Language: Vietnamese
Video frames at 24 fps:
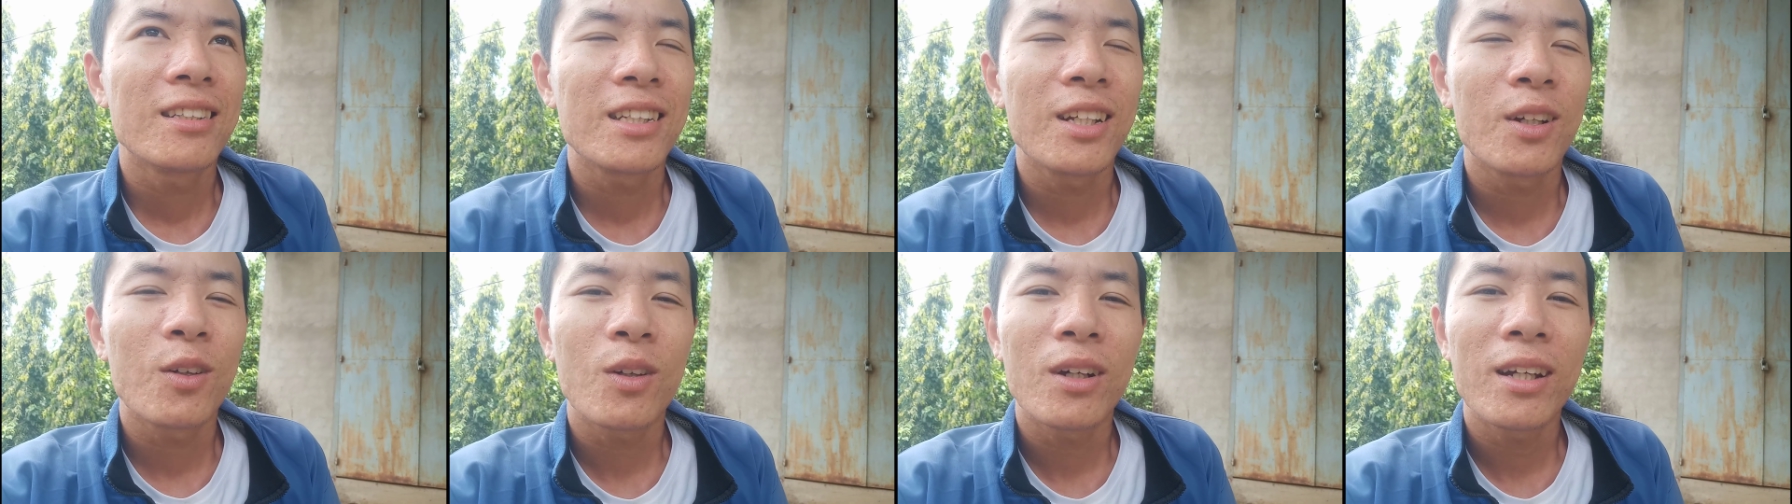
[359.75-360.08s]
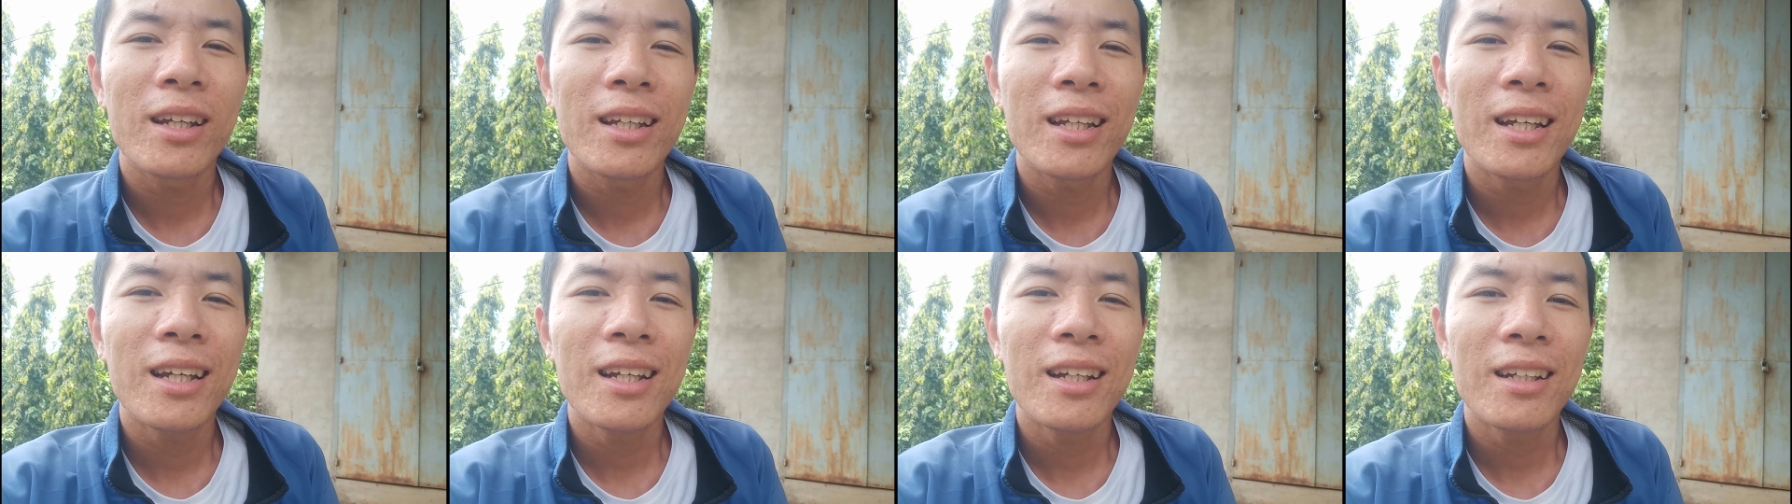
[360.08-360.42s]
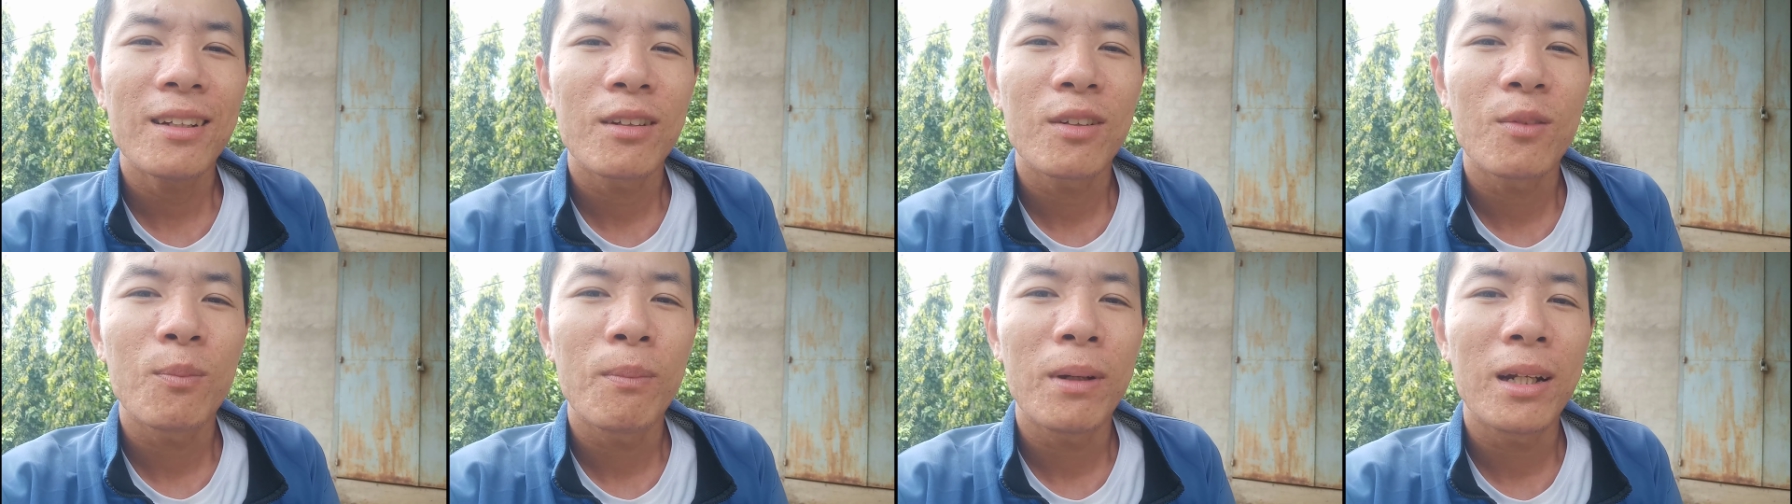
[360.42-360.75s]
nhiều khi á,
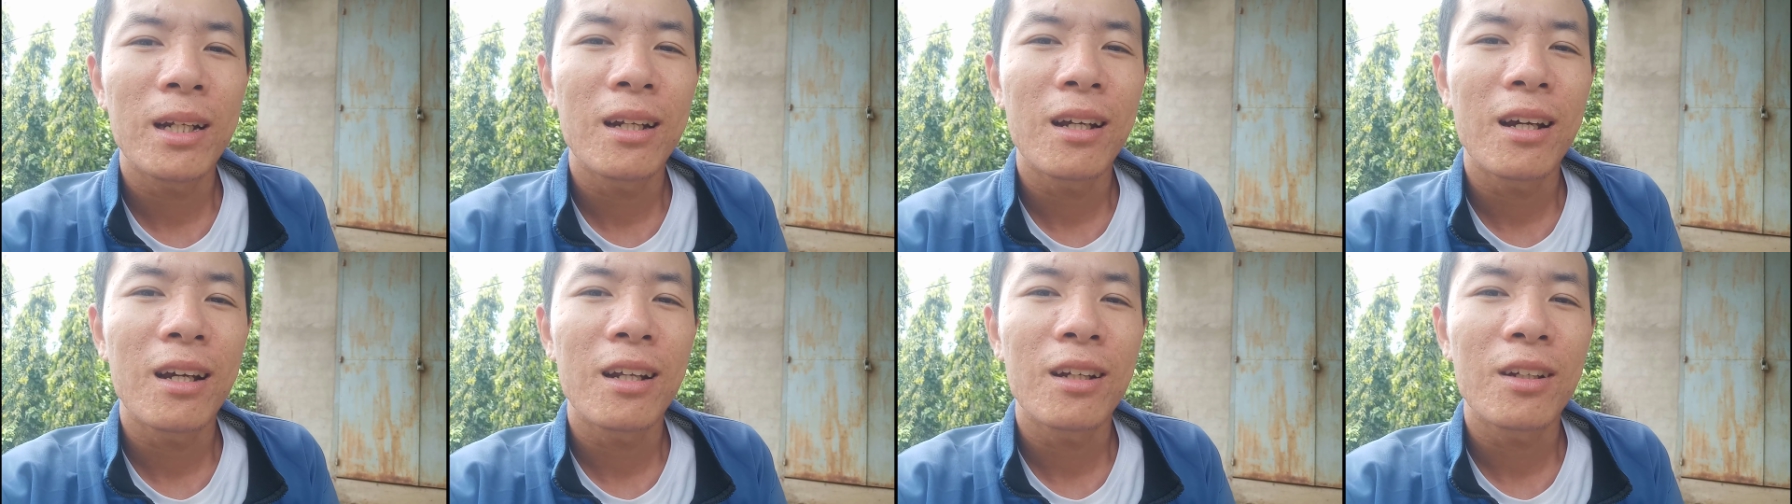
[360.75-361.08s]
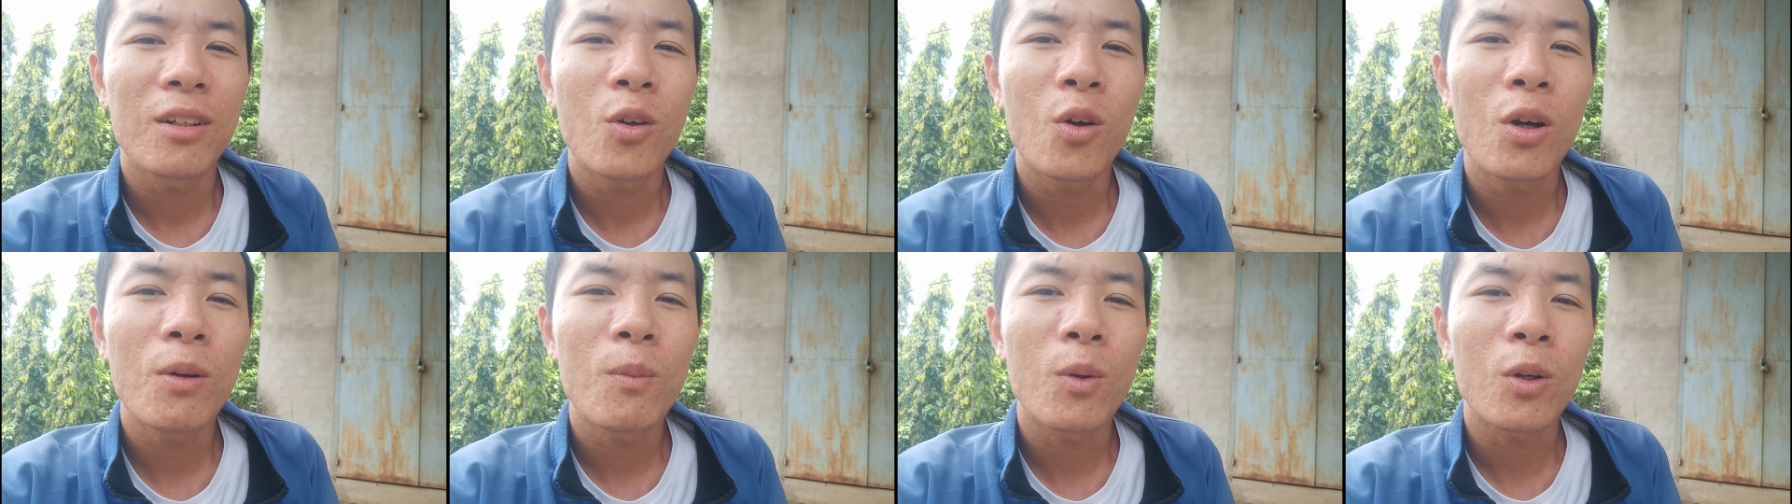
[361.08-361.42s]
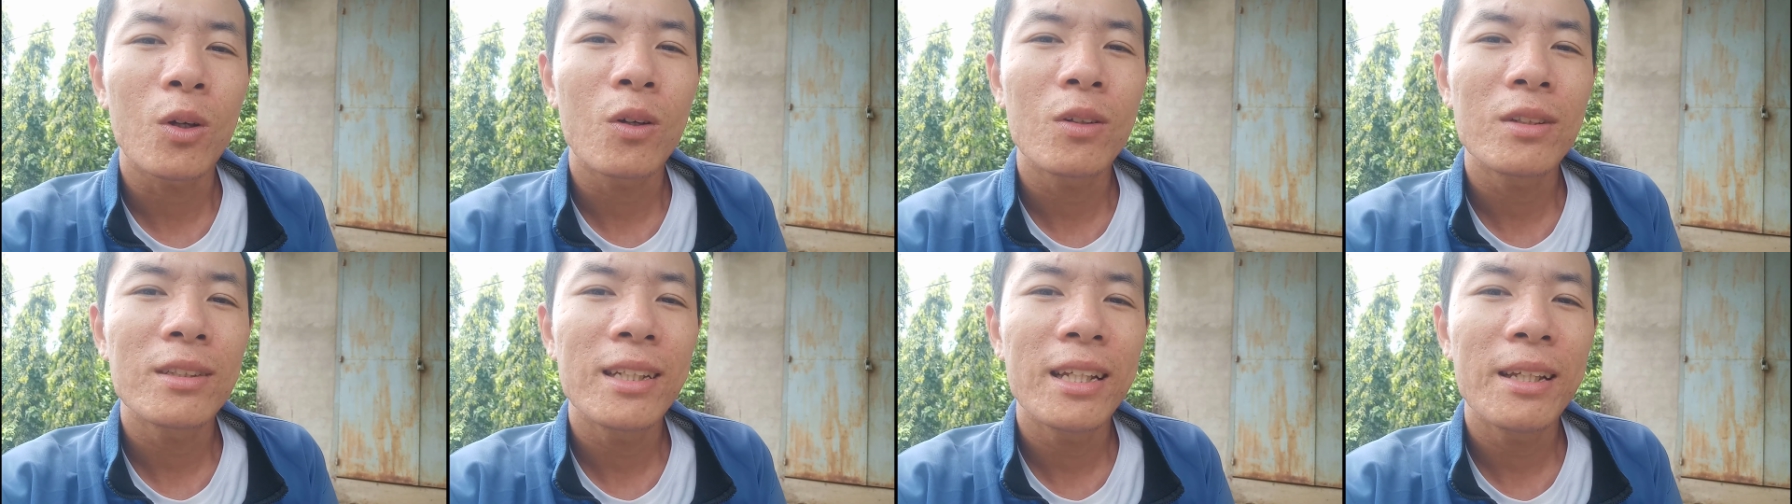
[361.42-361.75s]
mình uh, nuôi
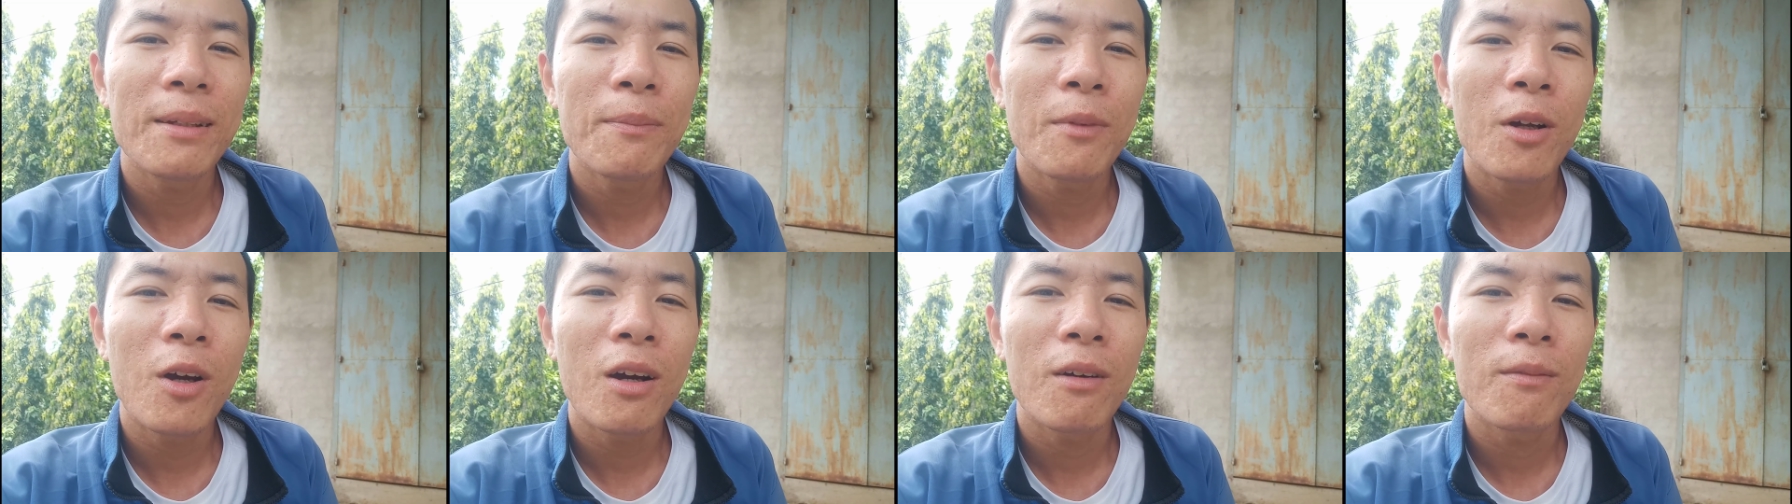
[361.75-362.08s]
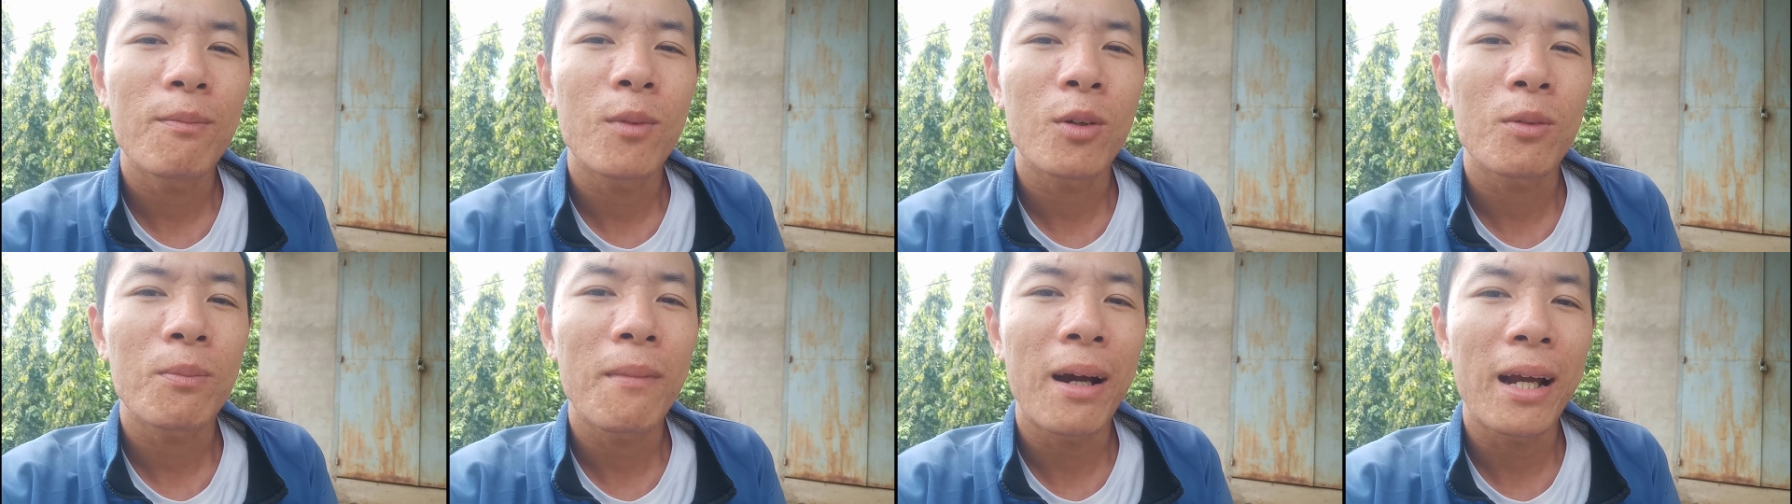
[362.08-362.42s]
một con chim, đúng không, một